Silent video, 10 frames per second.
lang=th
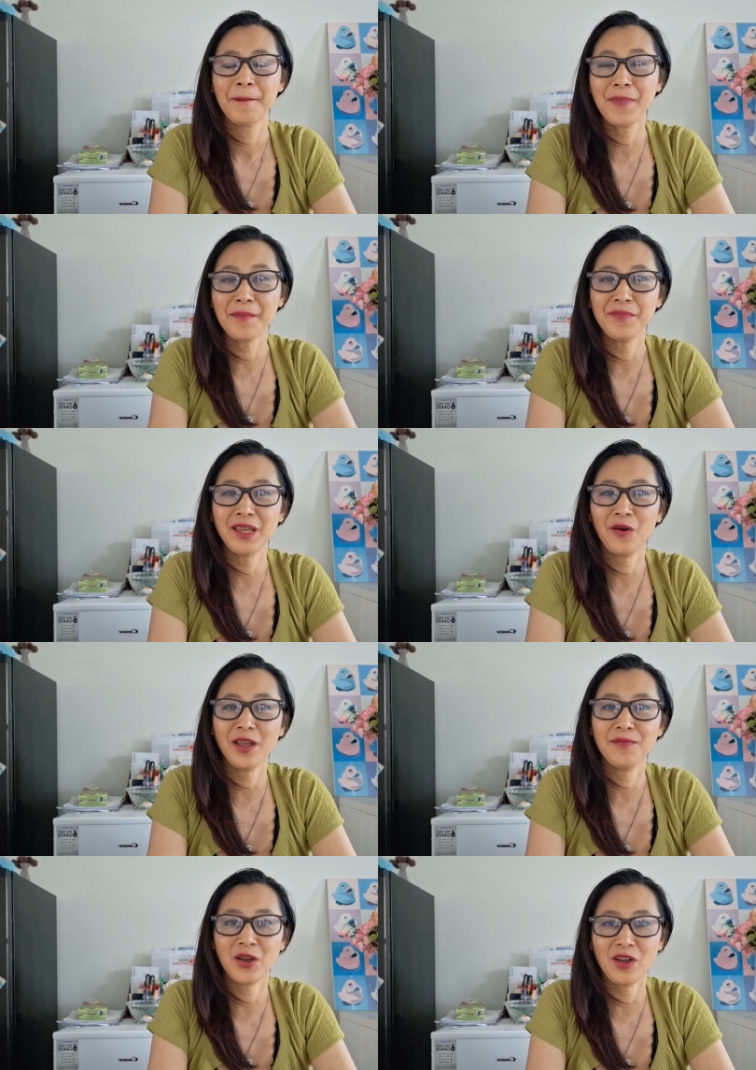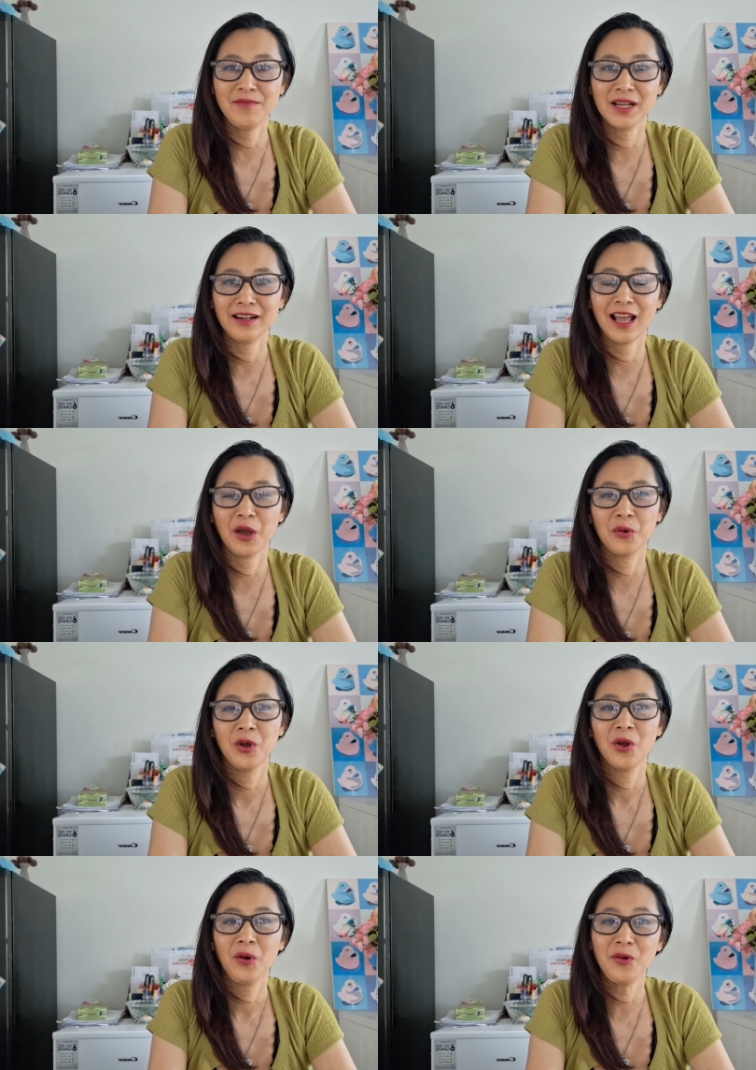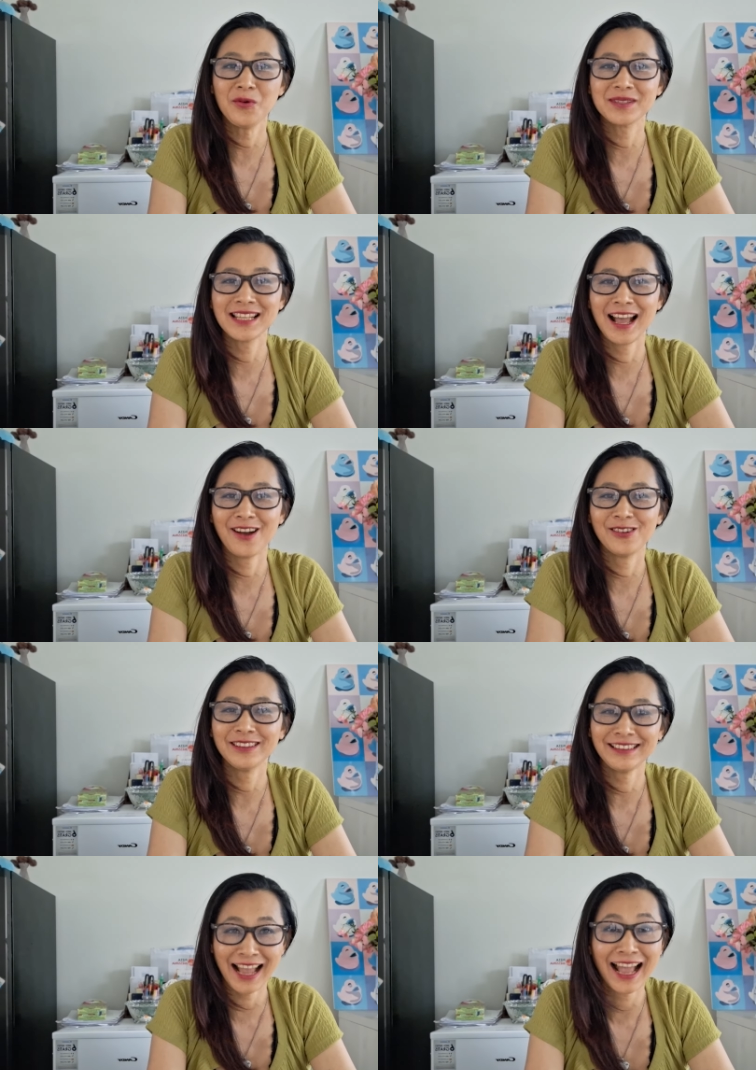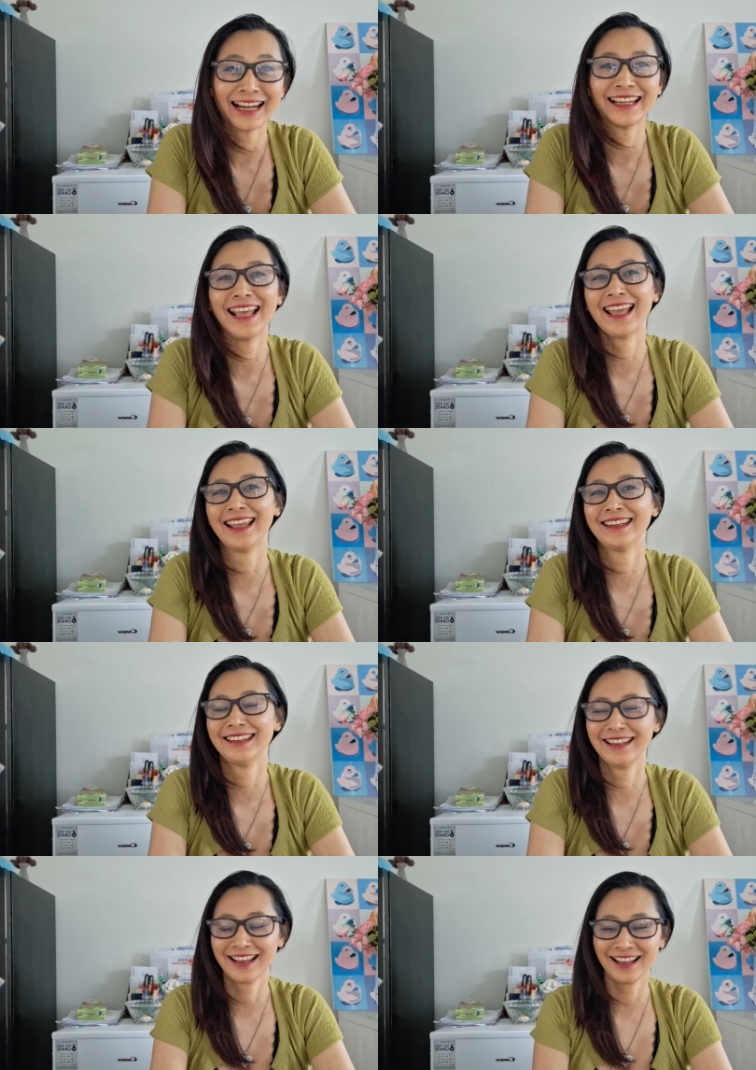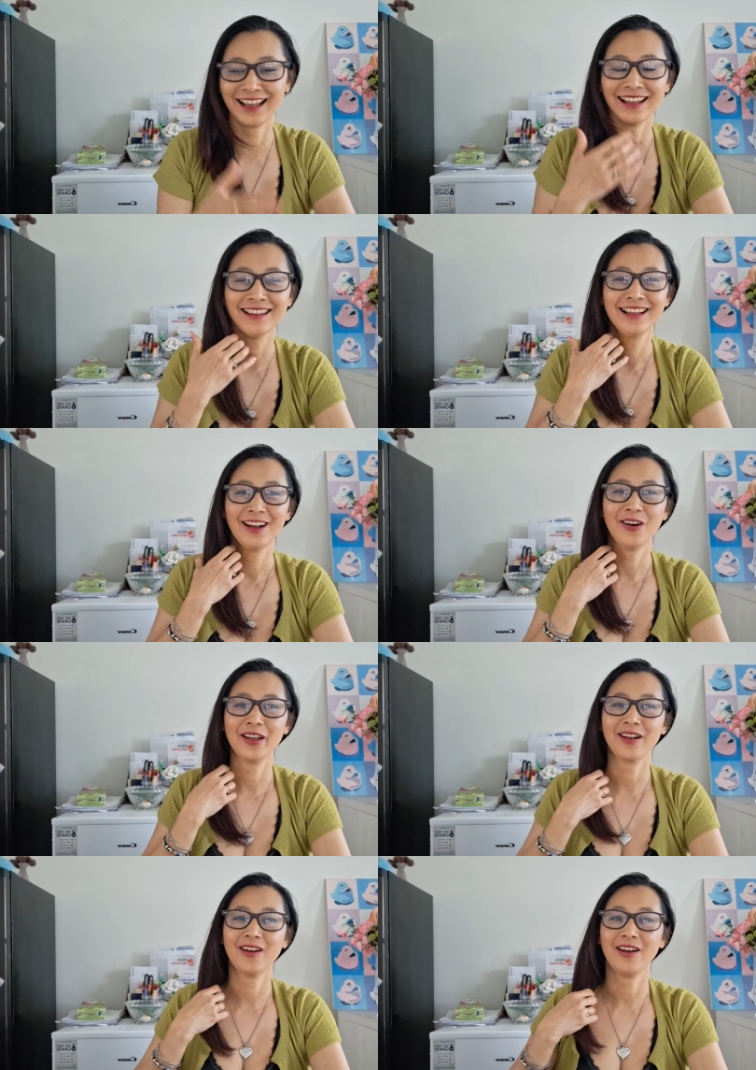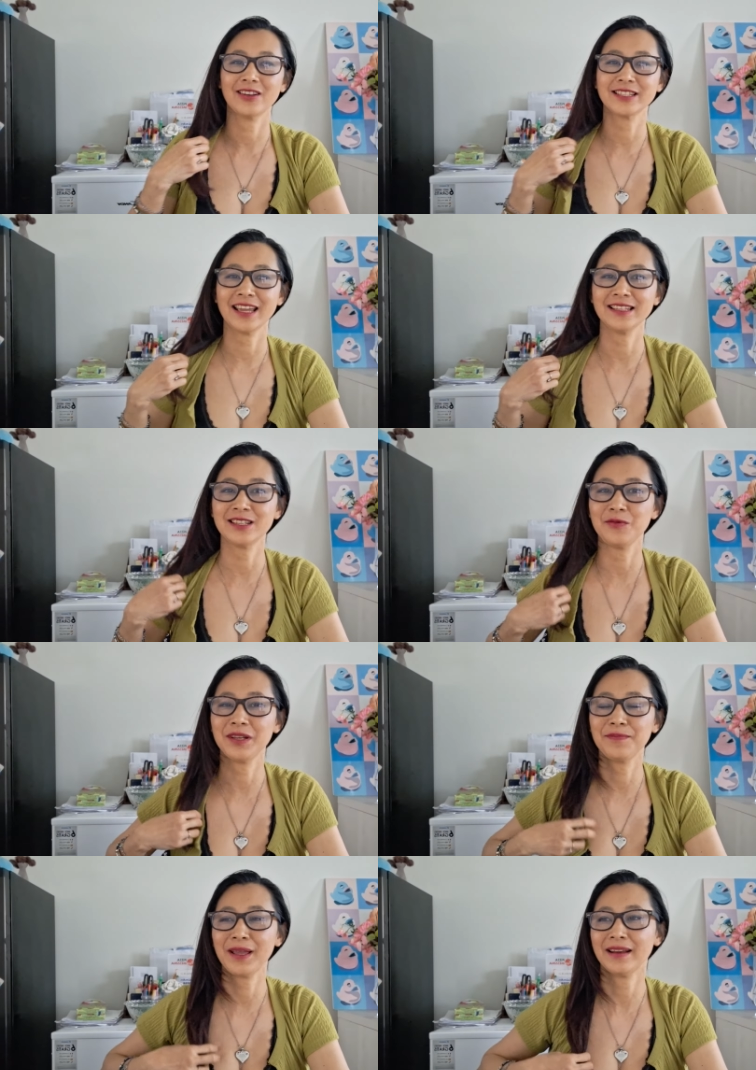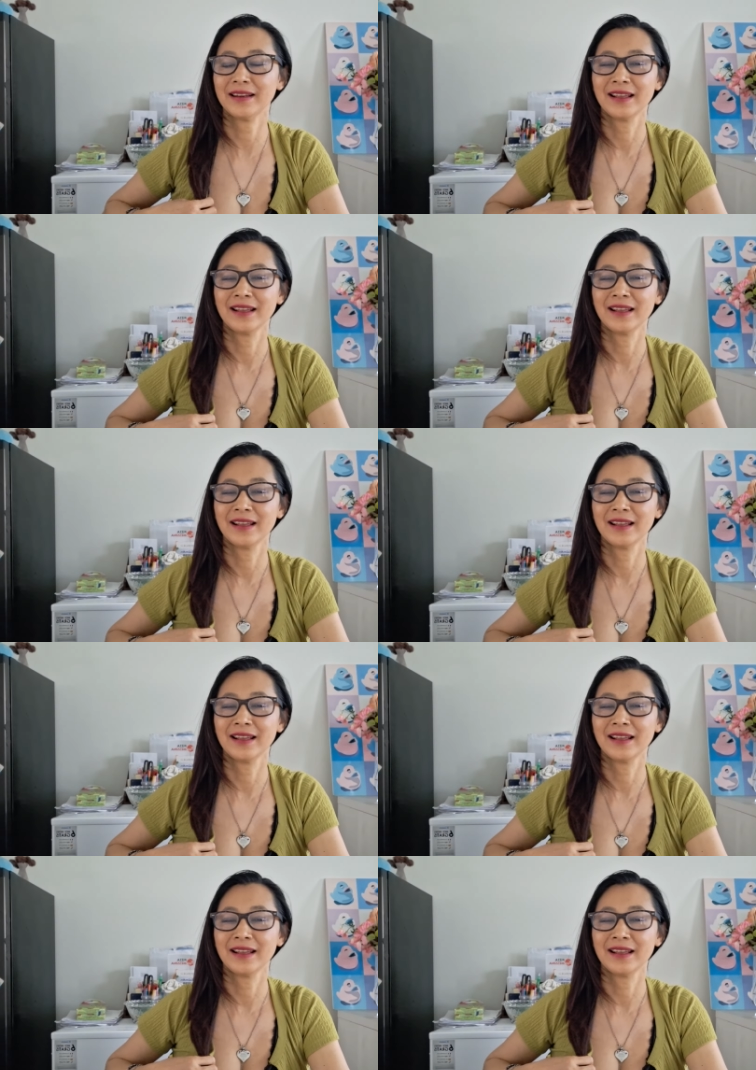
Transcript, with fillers: มัมมี่อ้อยแม่อ้อยเมืองหนาว ลูกสาวต่างแดนนะคะ อ้อยก็ใช้ชีวิตเป็น